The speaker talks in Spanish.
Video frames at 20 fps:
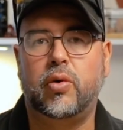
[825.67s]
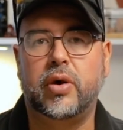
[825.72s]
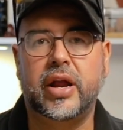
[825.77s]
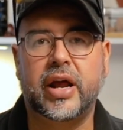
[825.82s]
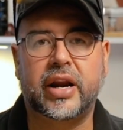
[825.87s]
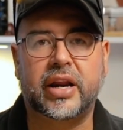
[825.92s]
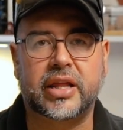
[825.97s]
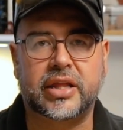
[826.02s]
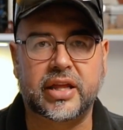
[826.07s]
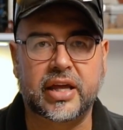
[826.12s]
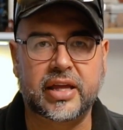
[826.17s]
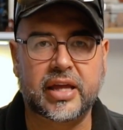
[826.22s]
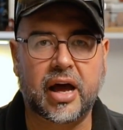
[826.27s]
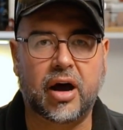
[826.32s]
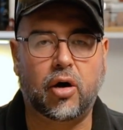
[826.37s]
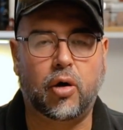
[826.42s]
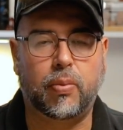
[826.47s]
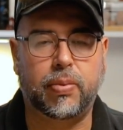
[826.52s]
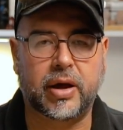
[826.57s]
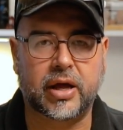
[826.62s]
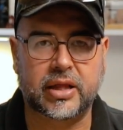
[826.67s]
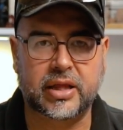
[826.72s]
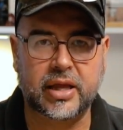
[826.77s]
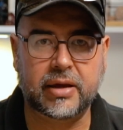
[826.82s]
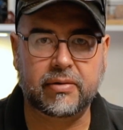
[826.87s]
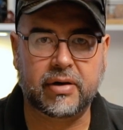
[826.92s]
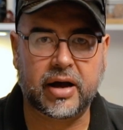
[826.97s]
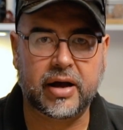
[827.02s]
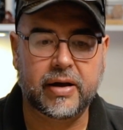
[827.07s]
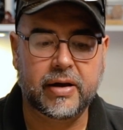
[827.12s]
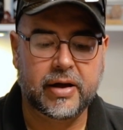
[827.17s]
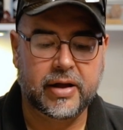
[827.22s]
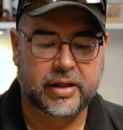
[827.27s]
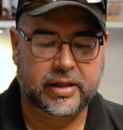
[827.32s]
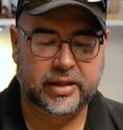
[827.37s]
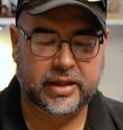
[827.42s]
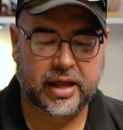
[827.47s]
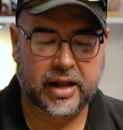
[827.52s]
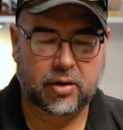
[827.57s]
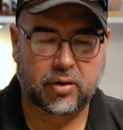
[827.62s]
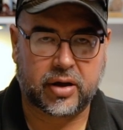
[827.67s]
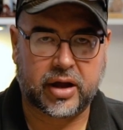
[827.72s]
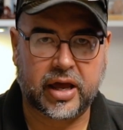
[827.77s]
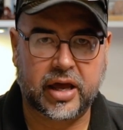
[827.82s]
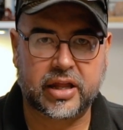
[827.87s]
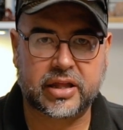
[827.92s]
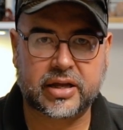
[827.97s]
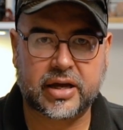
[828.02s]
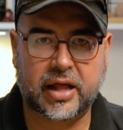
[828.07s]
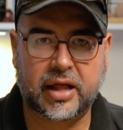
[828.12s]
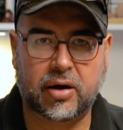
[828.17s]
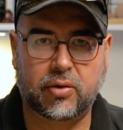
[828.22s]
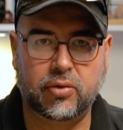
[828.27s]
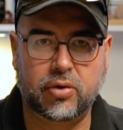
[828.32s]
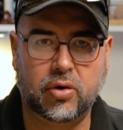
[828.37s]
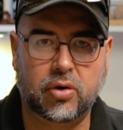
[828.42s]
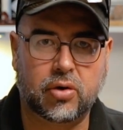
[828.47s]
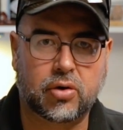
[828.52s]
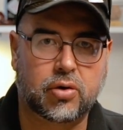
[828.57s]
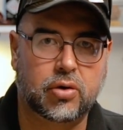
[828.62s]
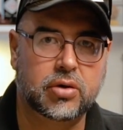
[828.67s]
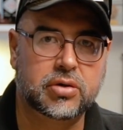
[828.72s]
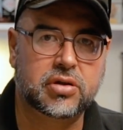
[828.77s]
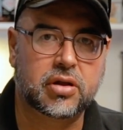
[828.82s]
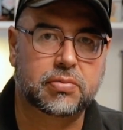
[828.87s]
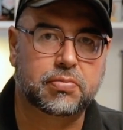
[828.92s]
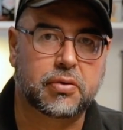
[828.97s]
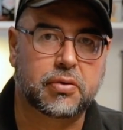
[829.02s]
una reseña objetiva de lo que es cada uno con sus